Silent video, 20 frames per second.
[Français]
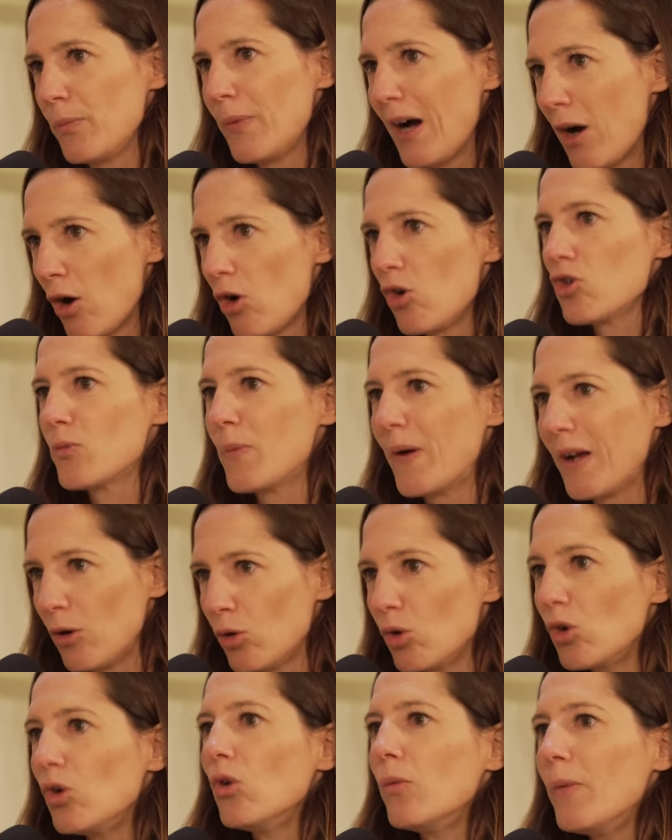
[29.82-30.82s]
par an, je parle
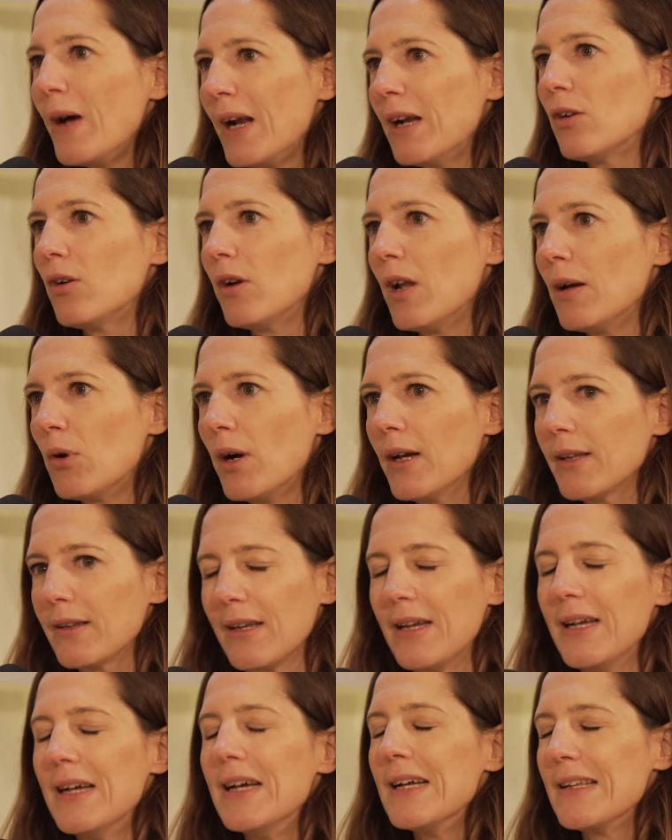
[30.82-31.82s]
au global de la boîte,
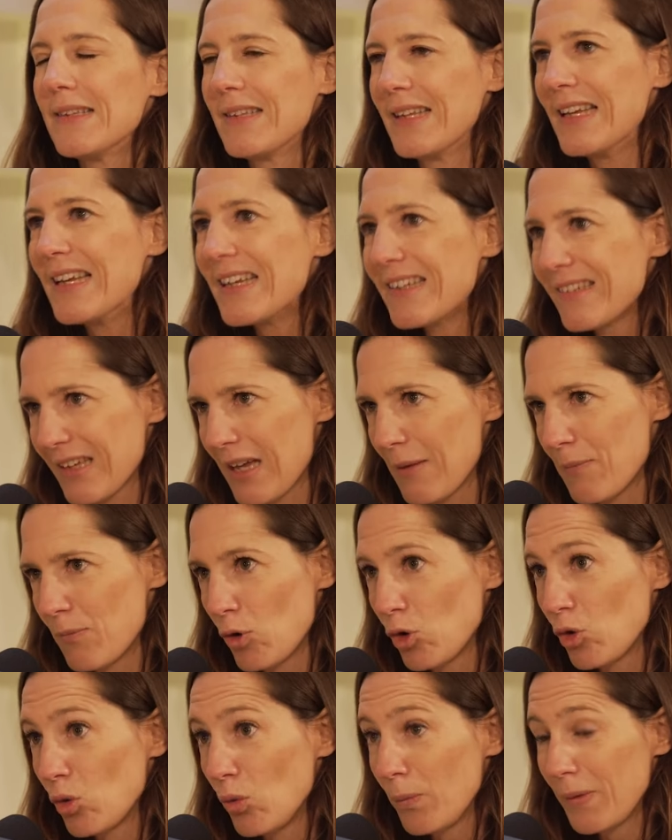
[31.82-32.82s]
c'est
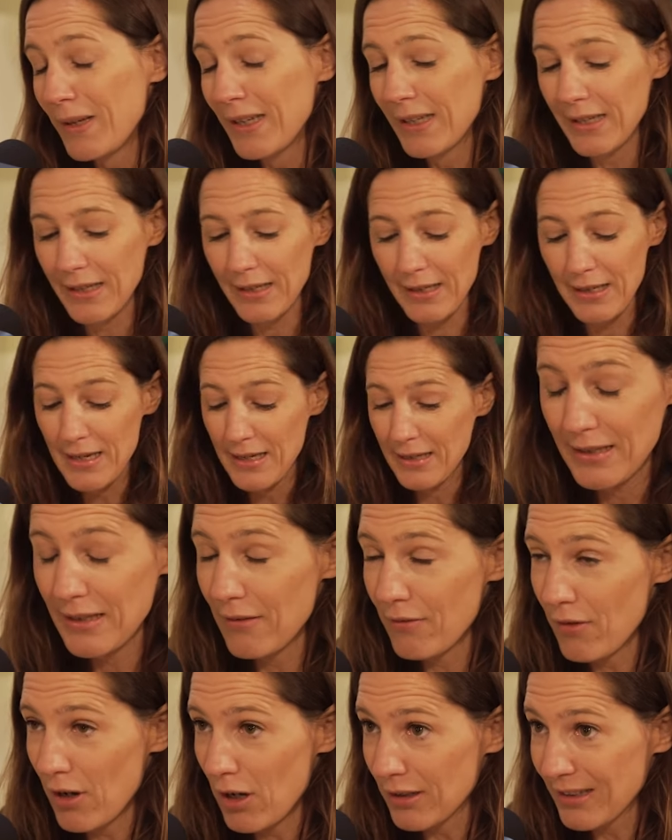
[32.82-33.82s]
extrêmement compliqué
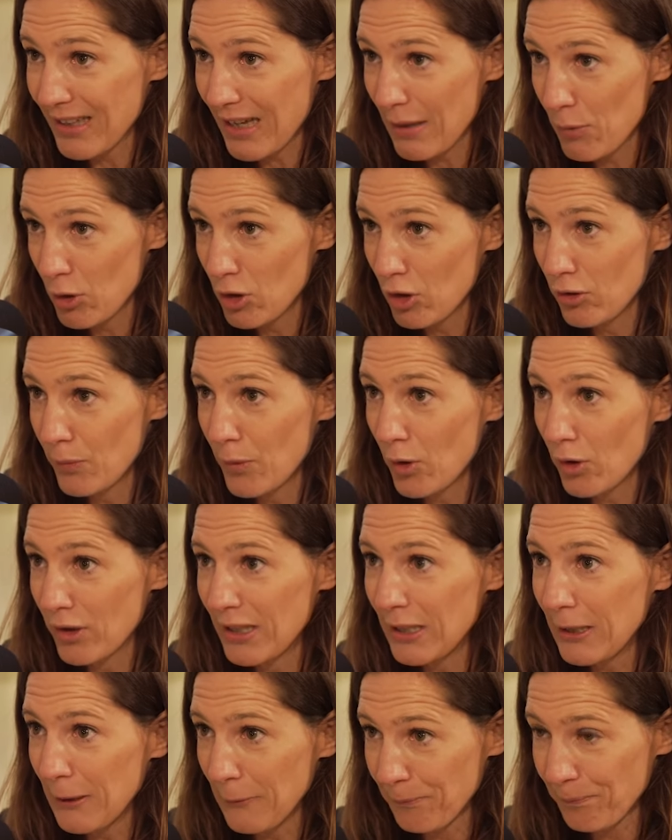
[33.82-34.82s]
d'avoir un très bon
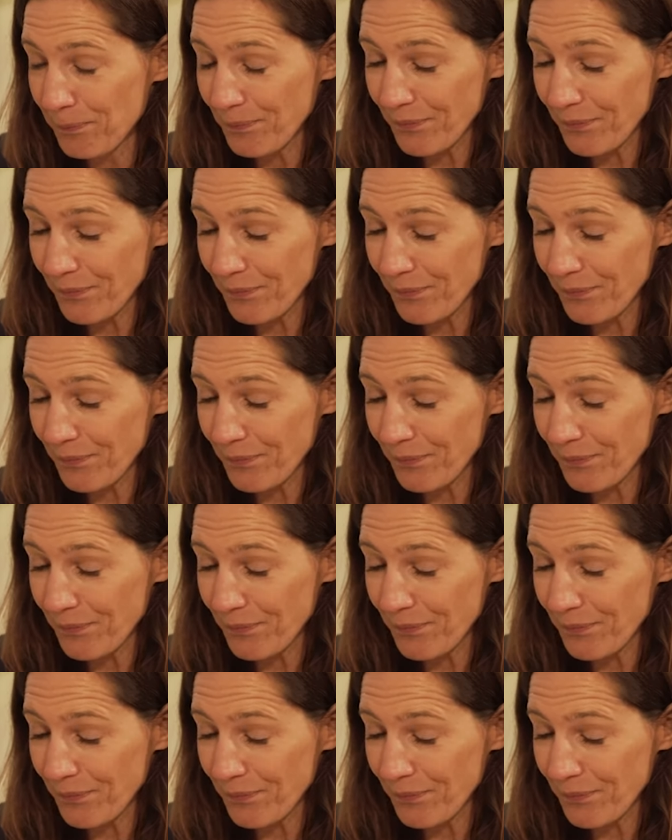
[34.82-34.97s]
onboarding